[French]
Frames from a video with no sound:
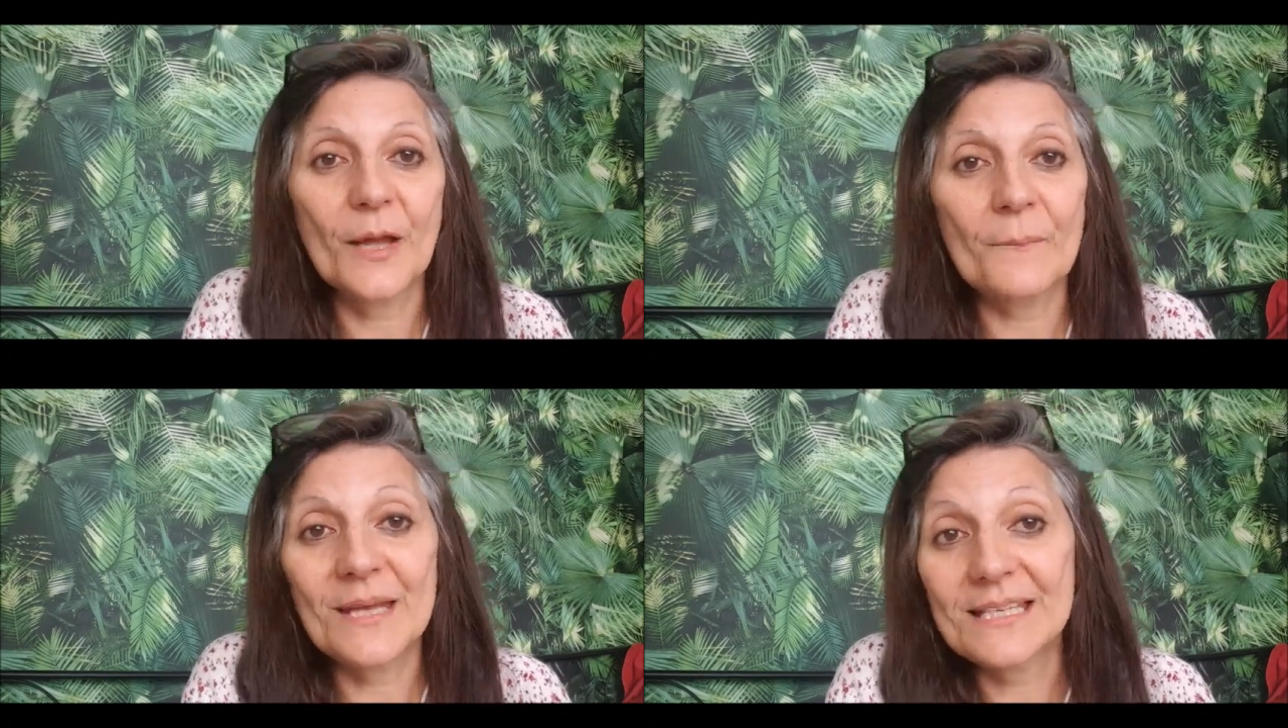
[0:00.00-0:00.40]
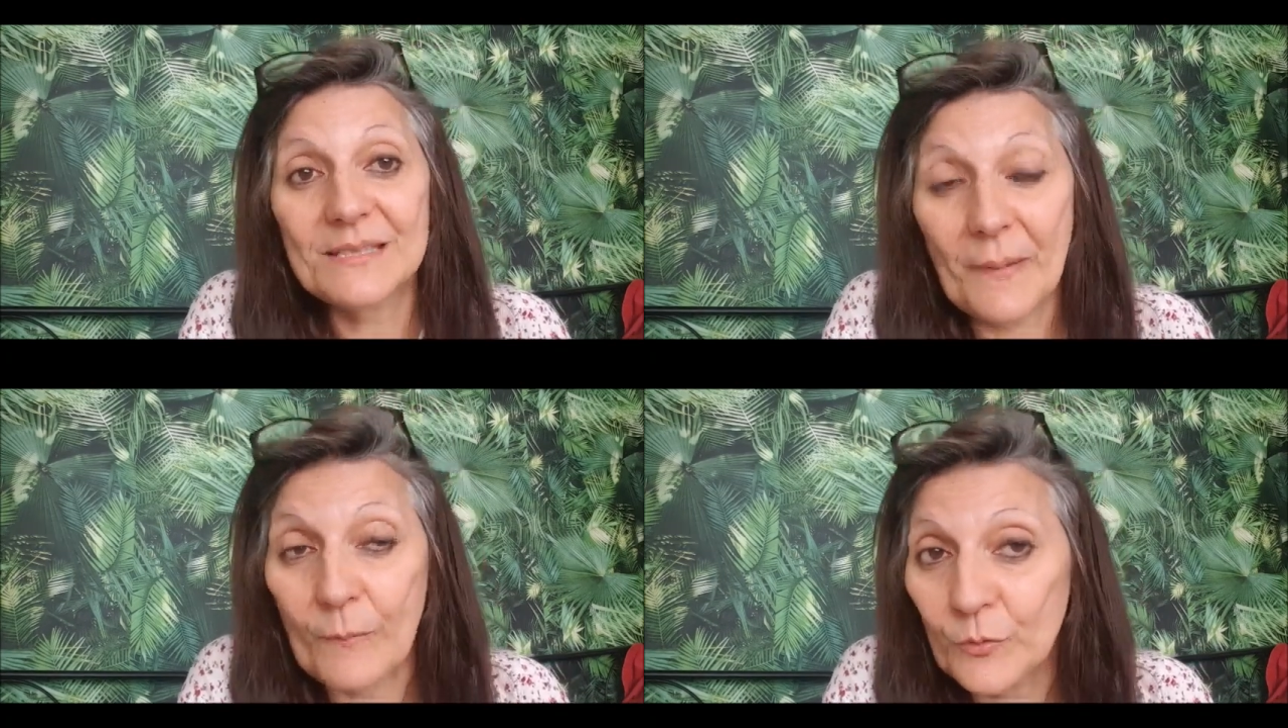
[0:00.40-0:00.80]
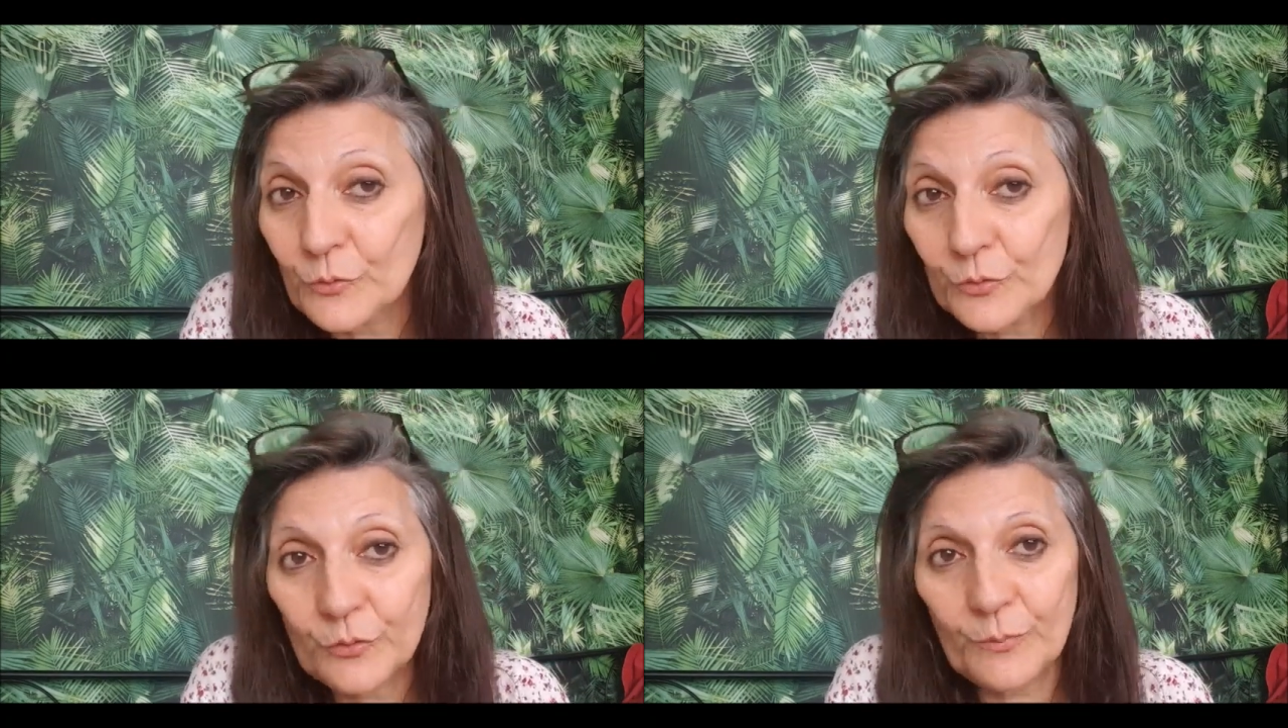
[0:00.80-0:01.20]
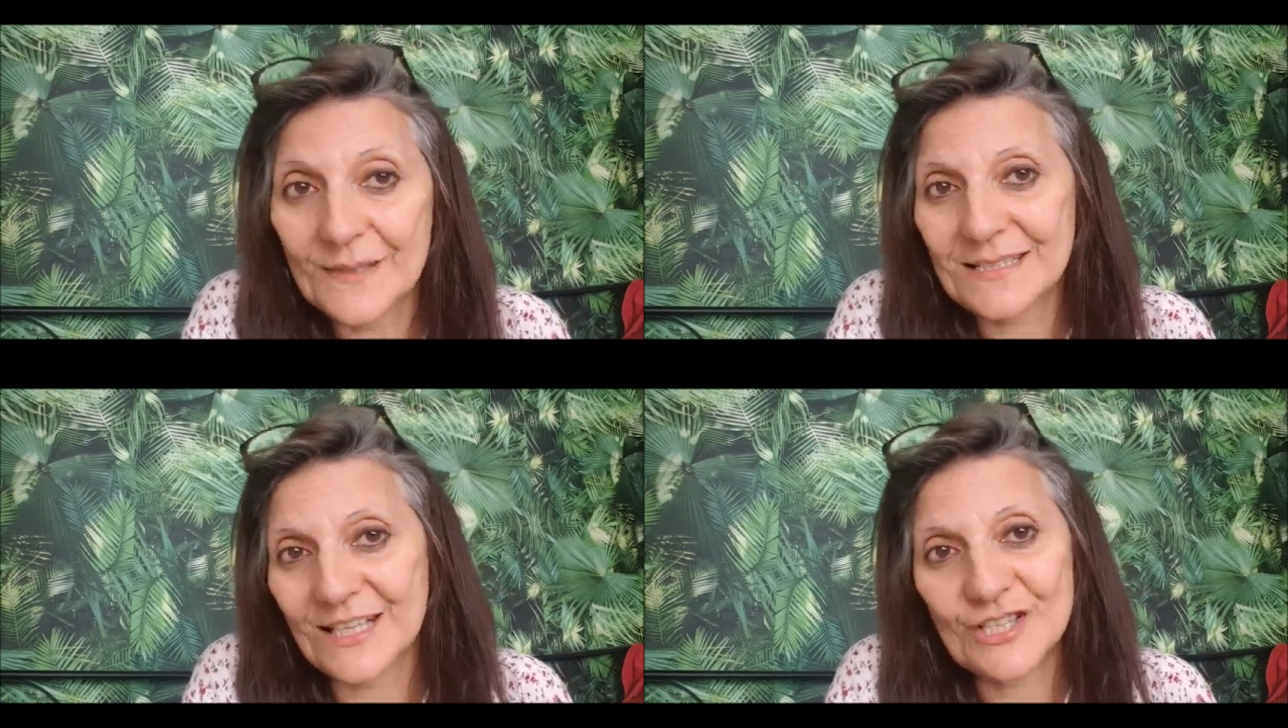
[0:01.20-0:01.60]
mais c'est pas bon du tout
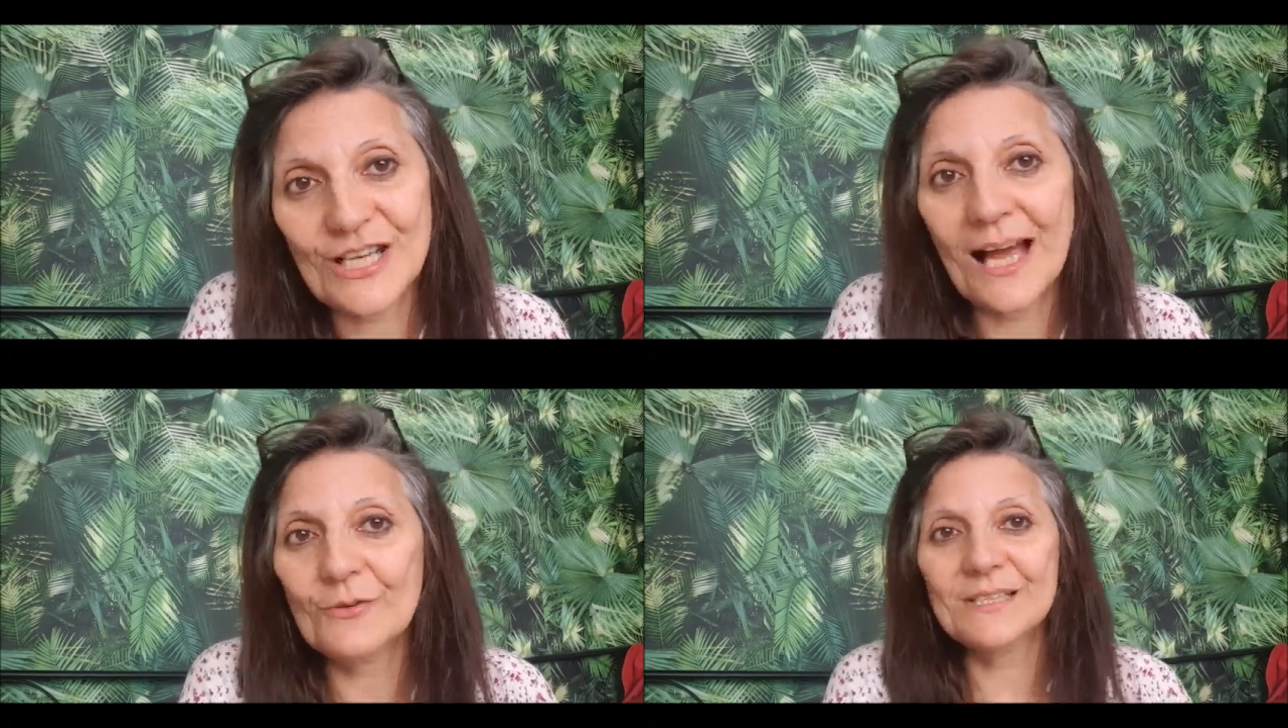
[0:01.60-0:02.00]
parce qu'un chat,